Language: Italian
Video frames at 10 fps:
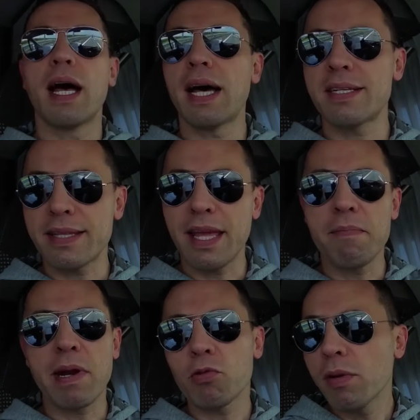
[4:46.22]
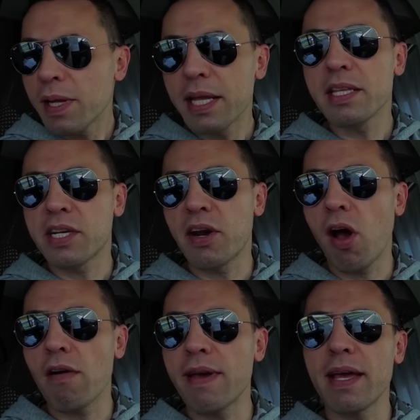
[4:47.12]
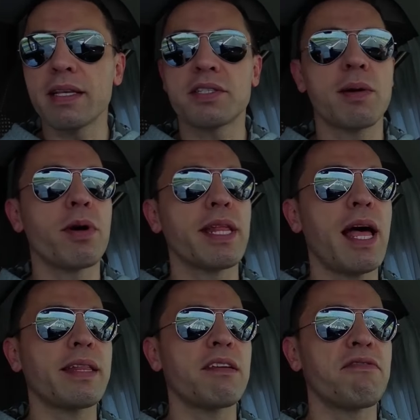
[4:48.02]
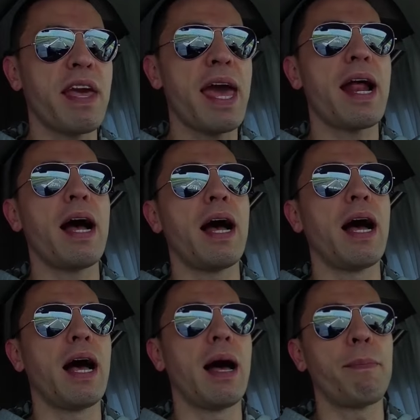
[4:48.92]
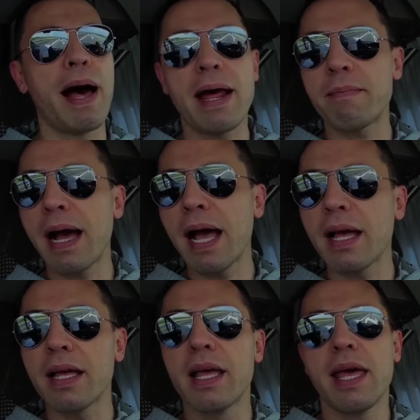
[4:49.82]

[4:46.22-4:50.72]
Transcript: A settembre 2019 siamo andati in fiera a Parma